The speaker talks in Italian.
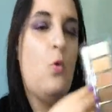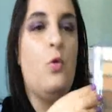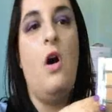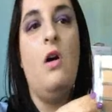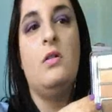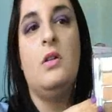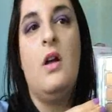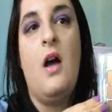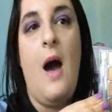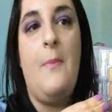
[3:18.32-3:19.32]
1
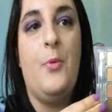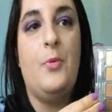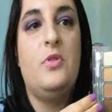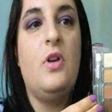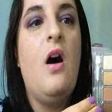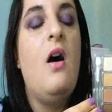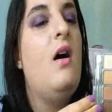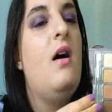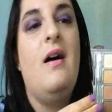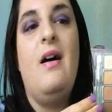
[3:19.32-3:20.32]
appunto
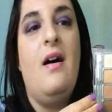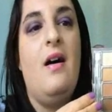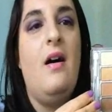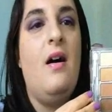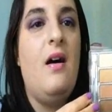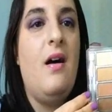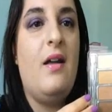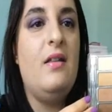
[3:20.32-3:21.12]
uh,